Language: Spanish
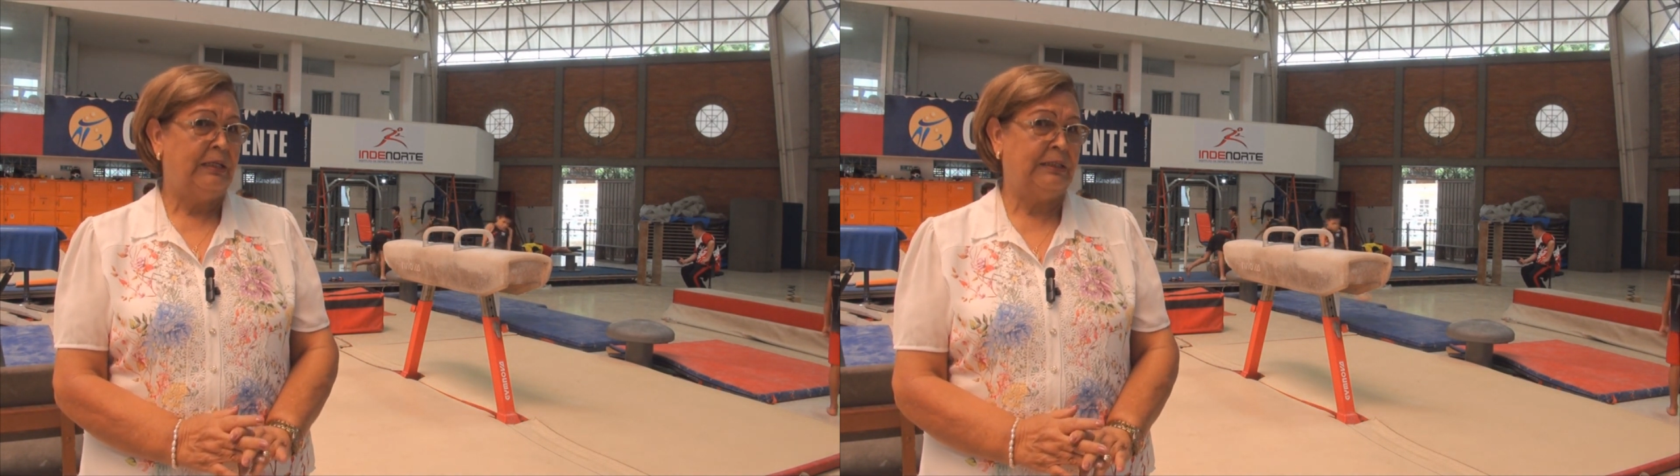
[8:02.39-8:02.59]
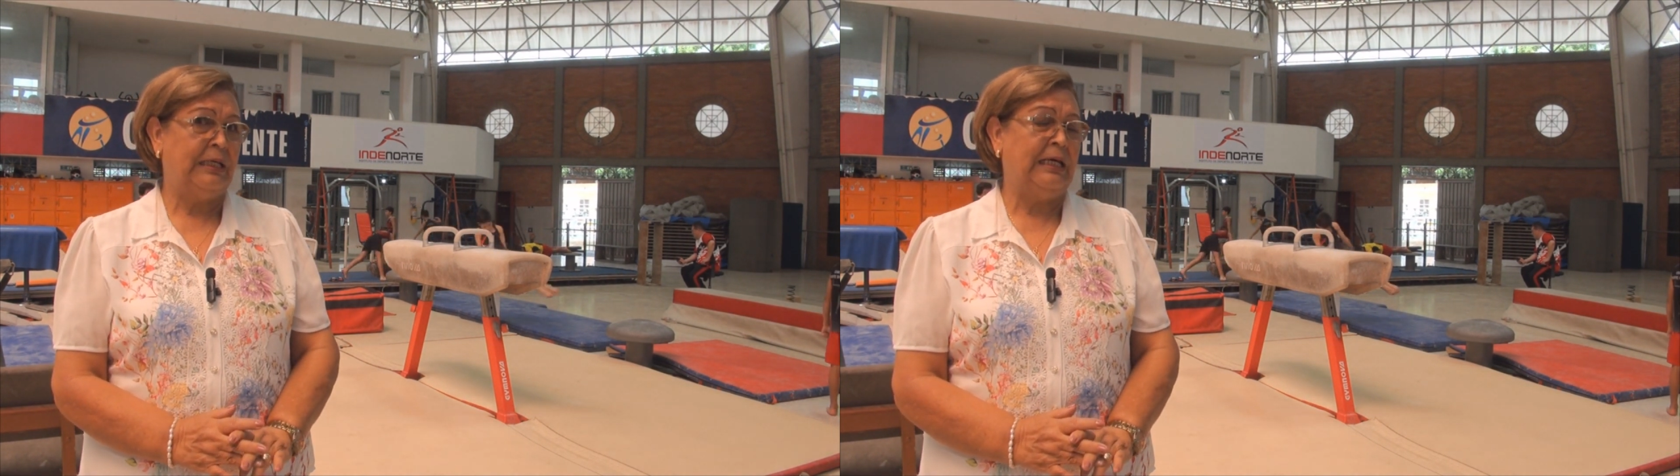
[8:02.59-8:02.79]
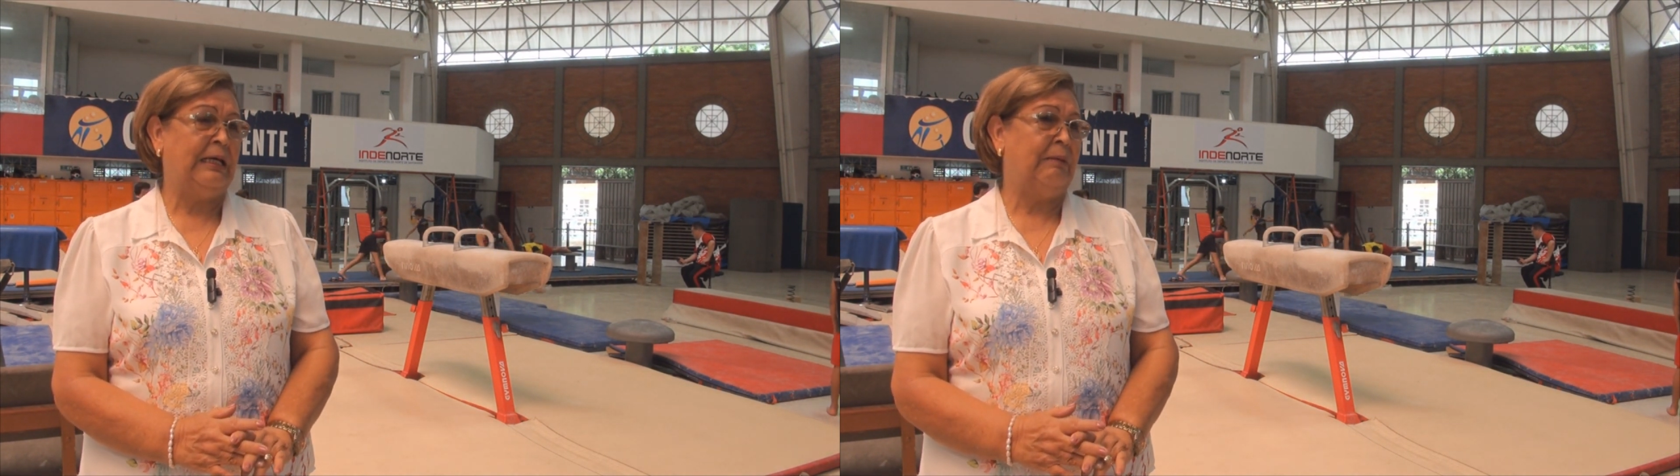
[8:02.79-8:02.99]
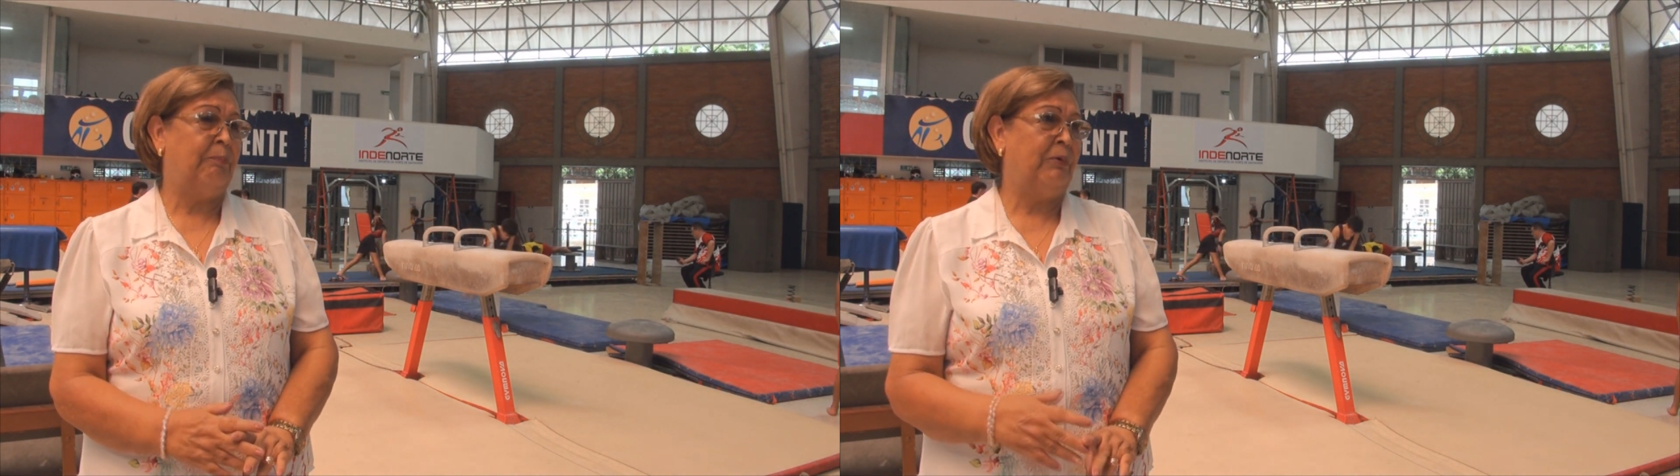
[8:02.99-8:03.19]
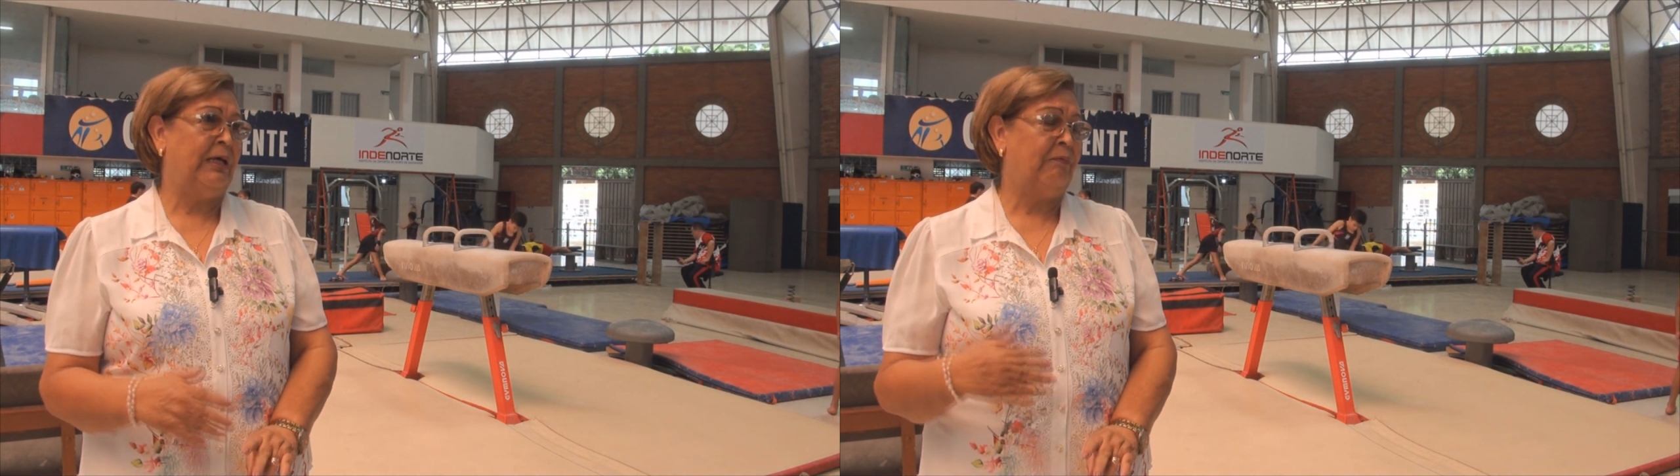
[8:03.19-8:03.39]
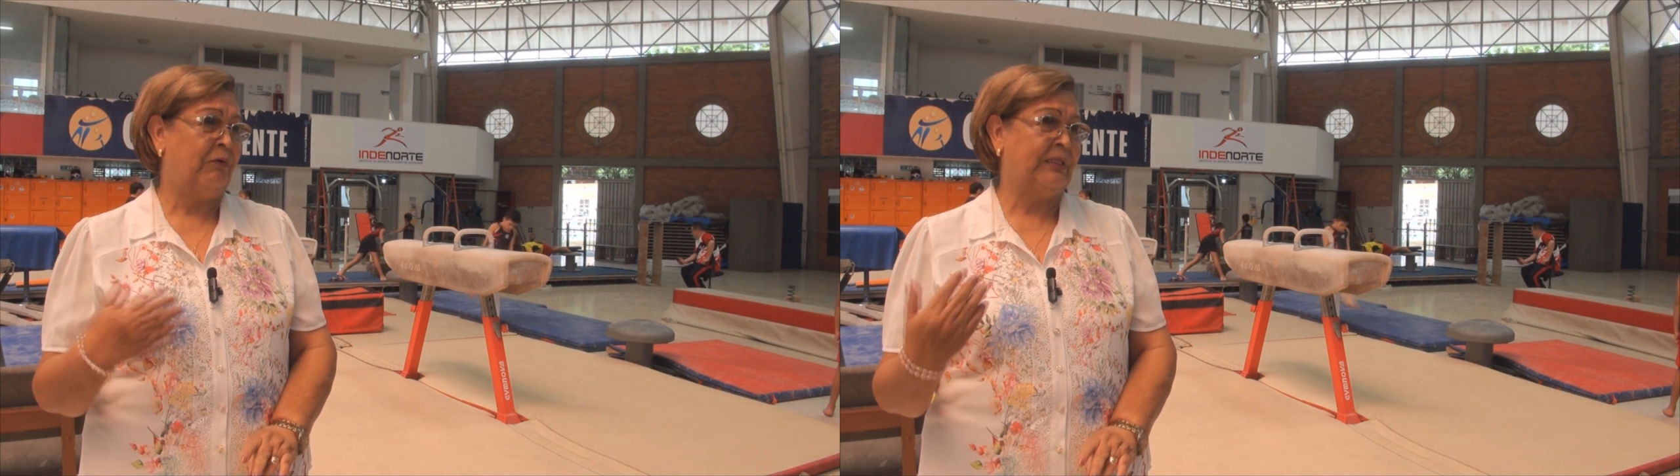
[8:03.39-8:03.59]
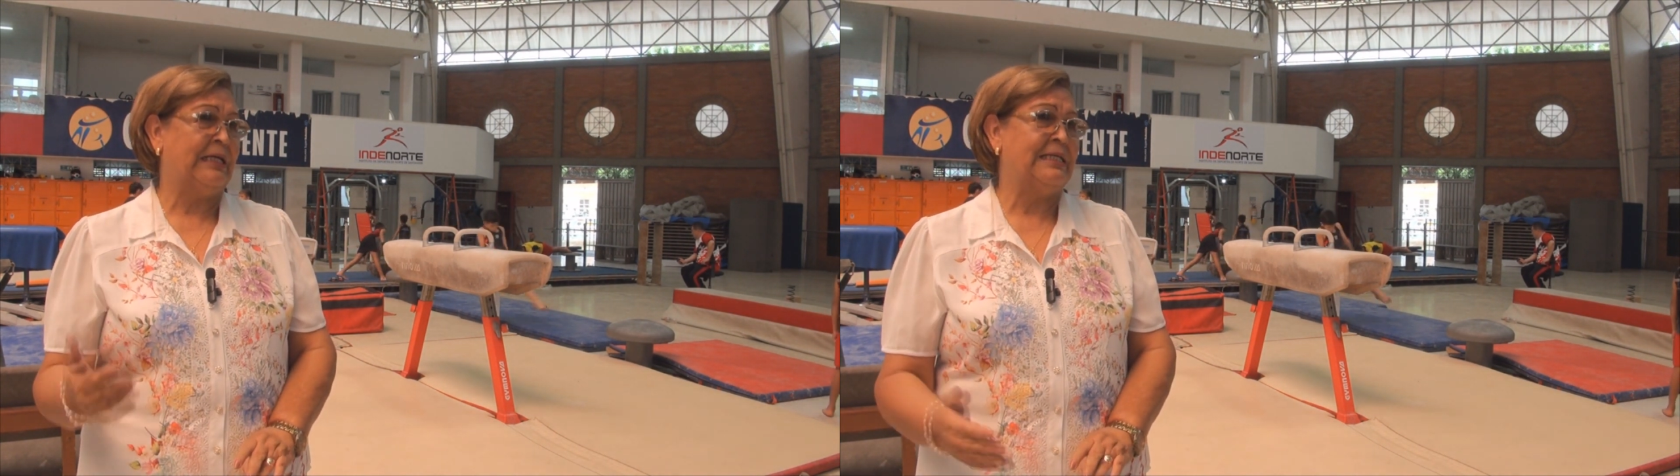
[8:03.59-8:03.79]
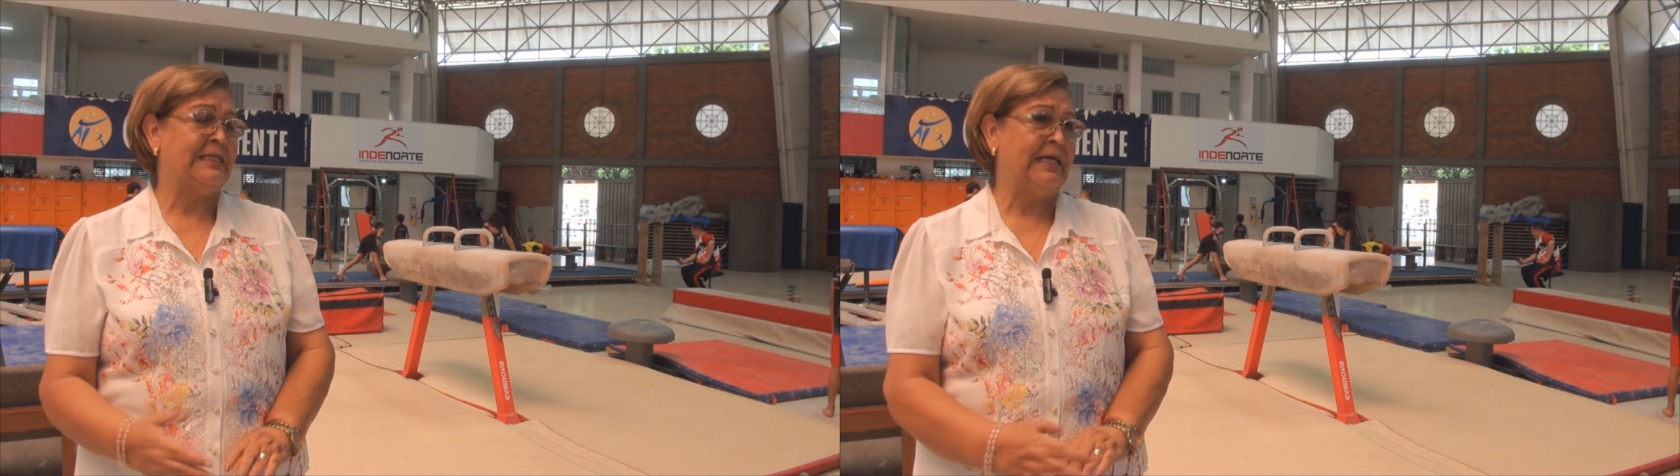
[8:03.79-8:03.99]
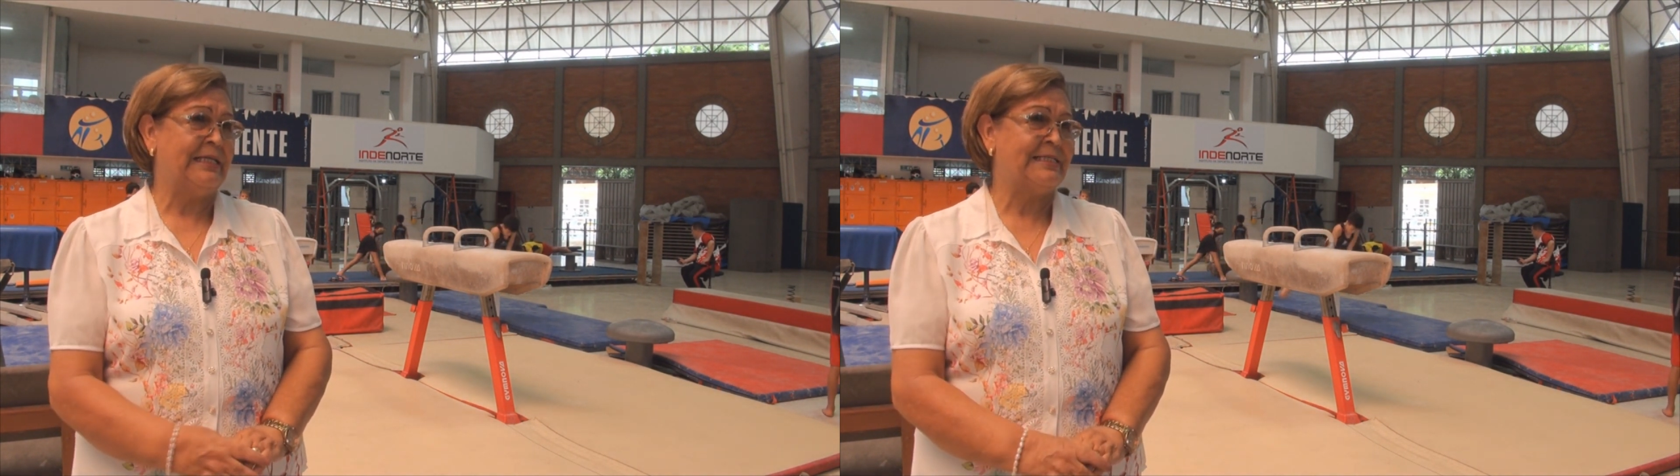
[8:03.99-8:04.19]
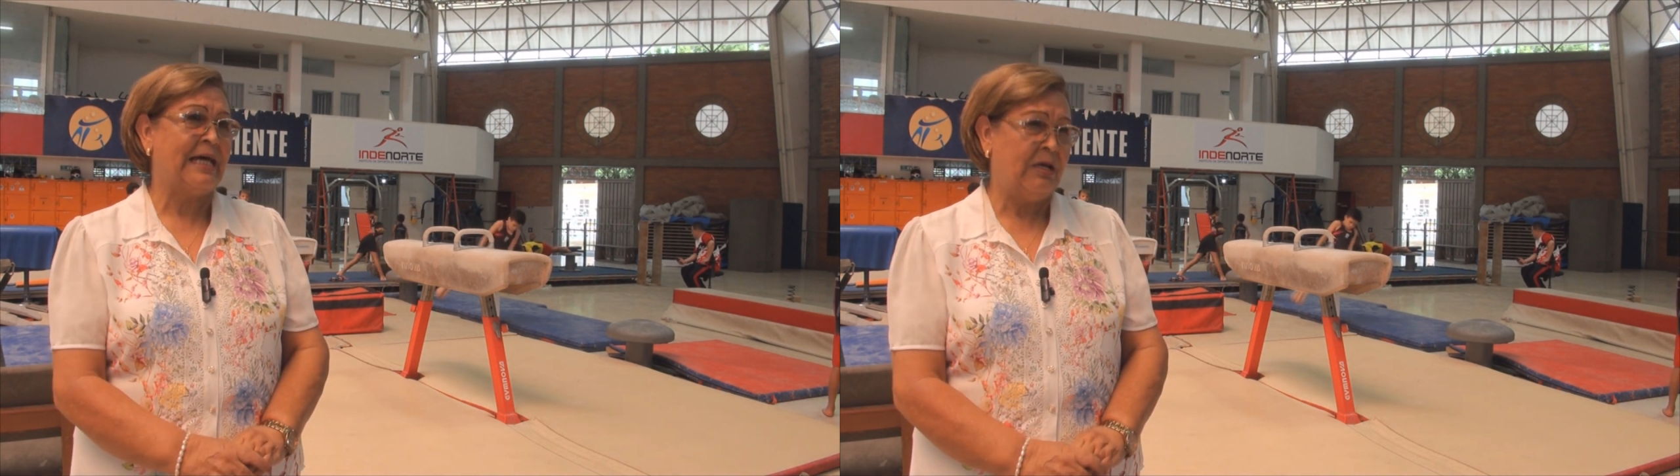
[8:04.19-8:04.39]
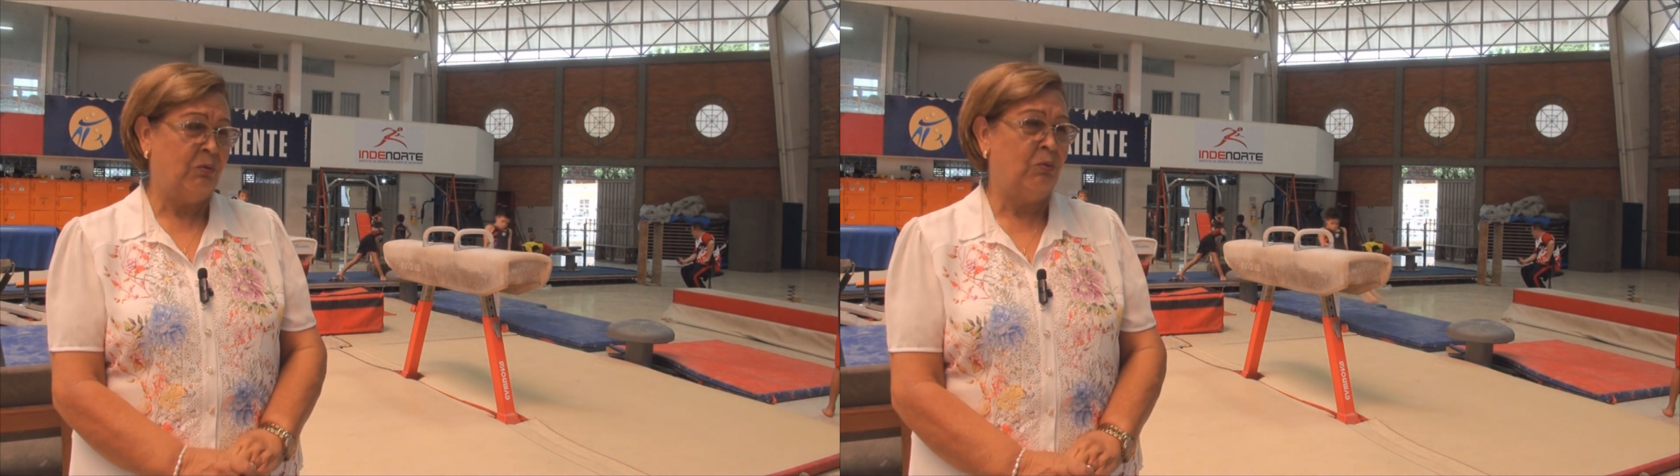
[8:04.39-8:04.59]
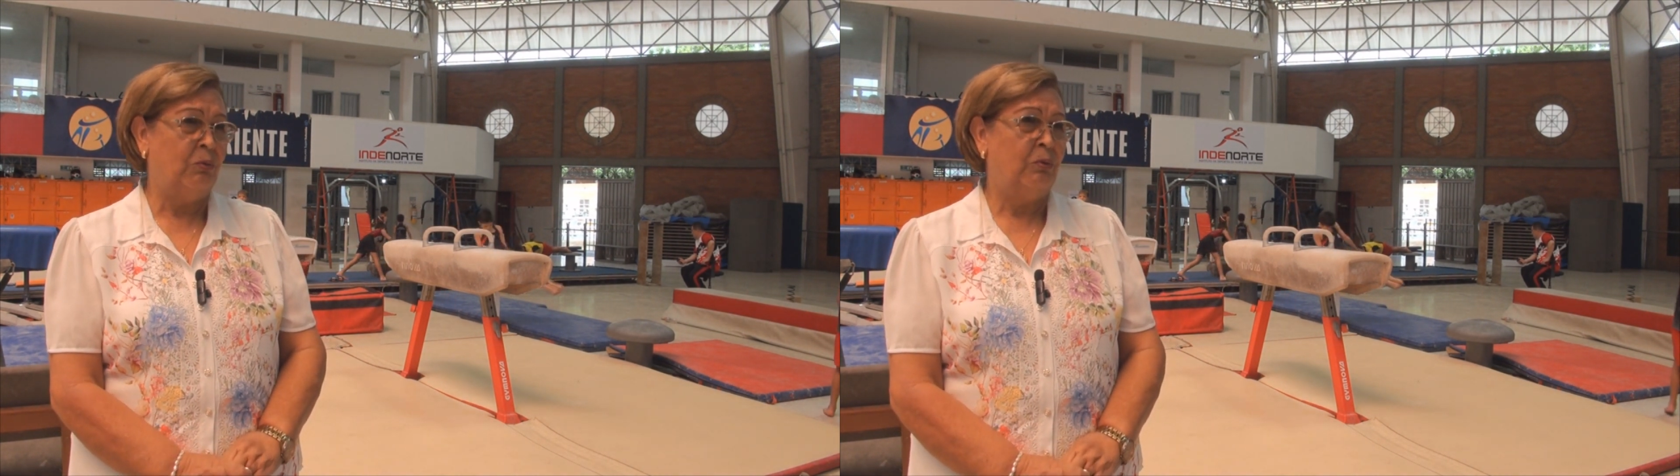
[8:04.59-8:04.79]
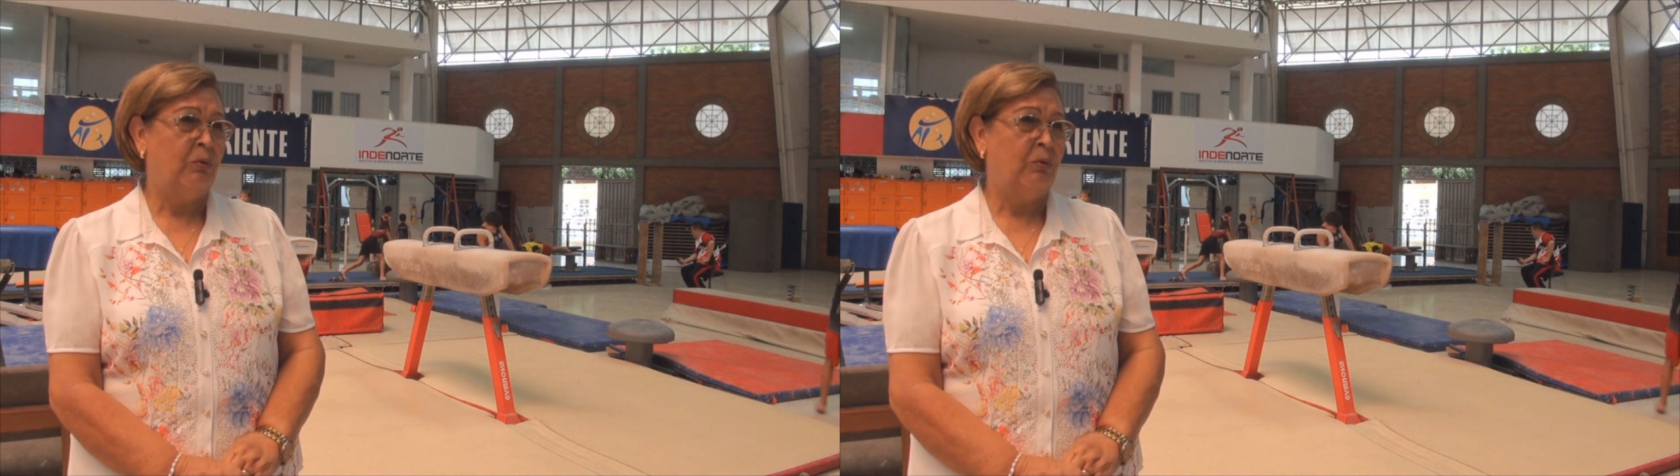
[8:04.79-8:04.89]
se pueda fortalecer sano.